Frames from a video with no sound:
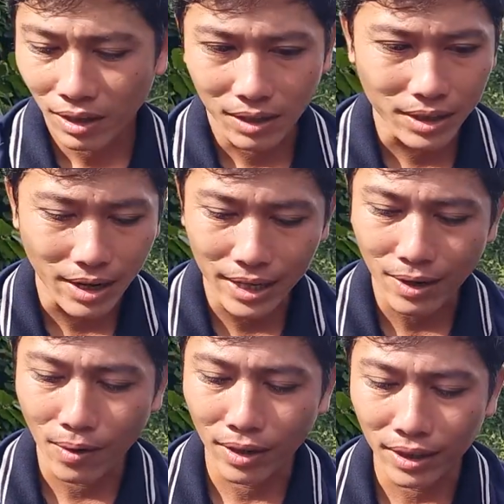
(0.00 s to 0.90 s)
và sau đây
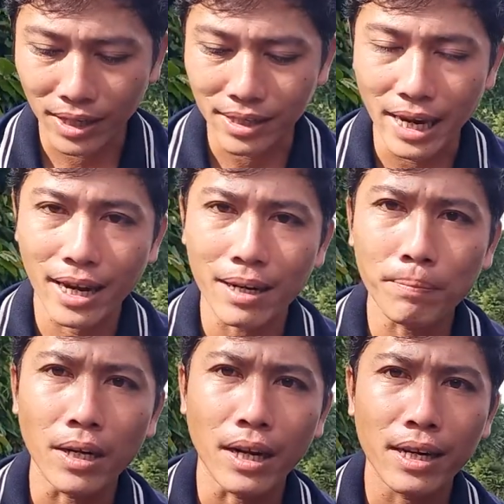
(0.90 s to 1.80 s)
toàn chia sẻ cách
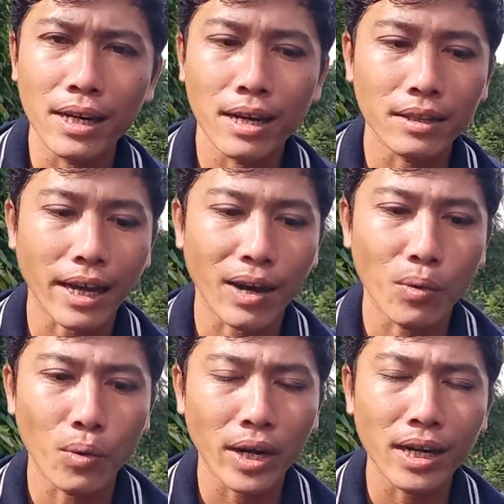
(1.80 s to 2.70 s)
mà để ờ,
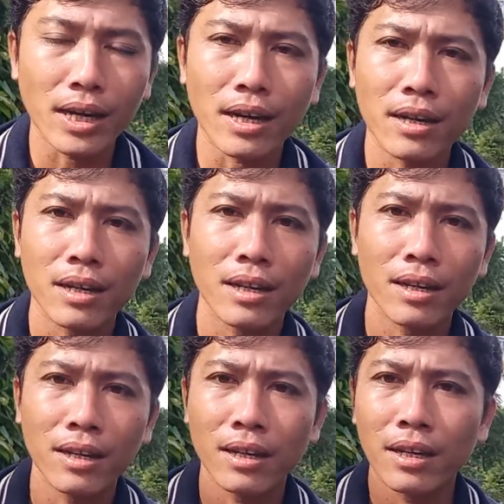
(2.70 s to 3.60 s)
tạo cái ờ,
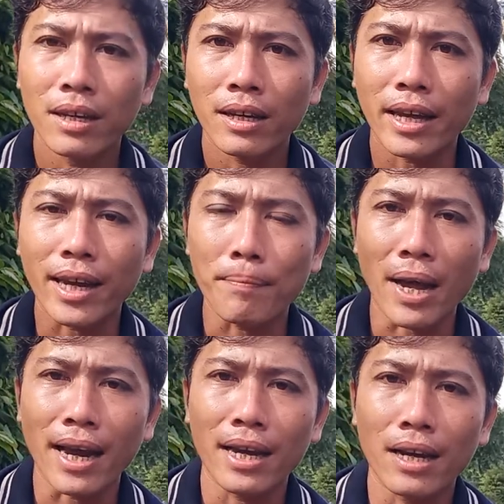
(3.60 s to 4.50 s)
cái cây
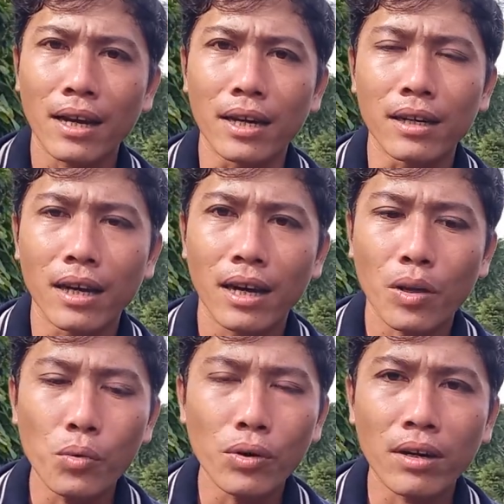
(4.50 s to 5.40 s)
mai ờ, hình
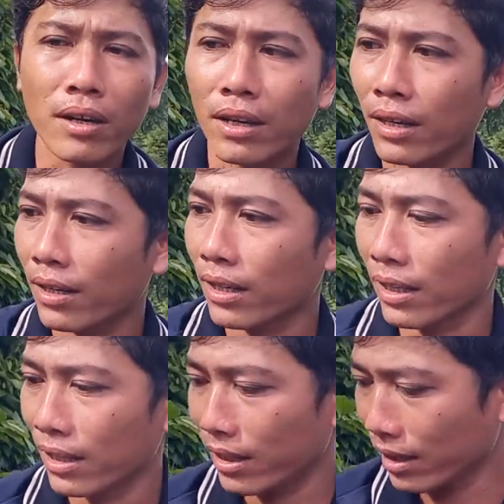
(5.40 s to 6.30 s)
thú
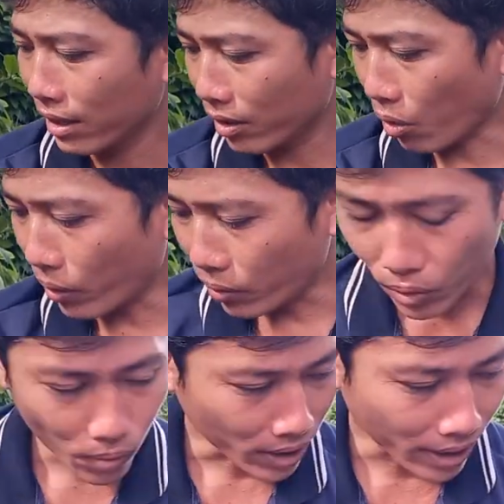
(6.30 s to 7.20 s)
cho quý cô
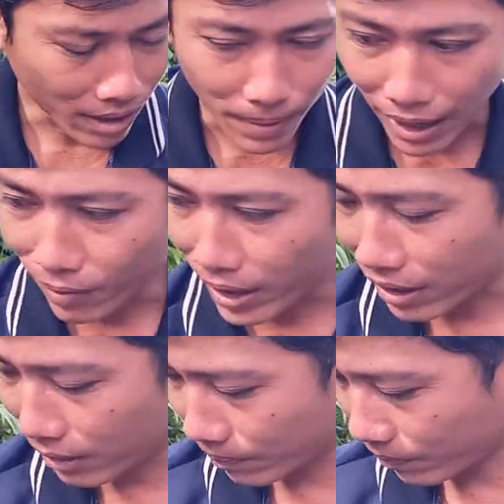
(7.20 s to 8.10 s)
chú anh chị các bạn luôn ha
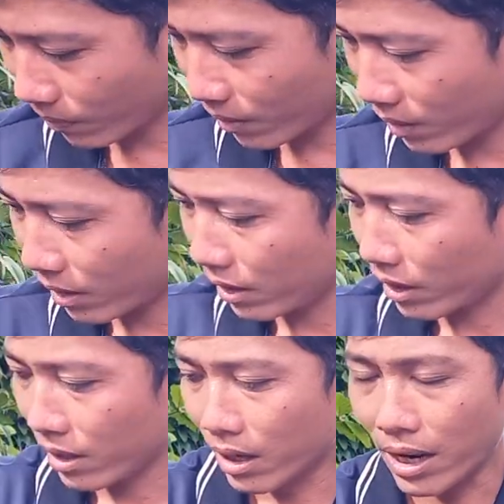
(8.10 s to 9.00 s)

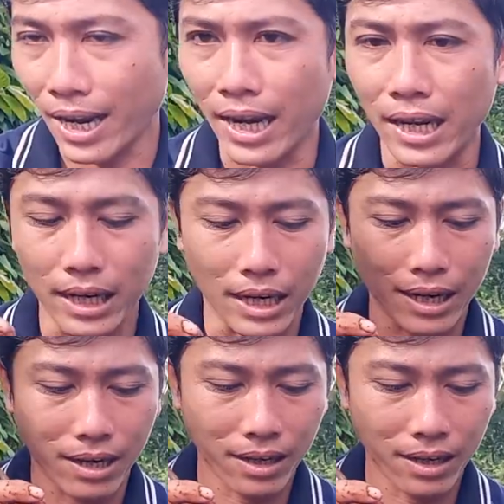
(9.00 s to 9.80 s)
ở đây thì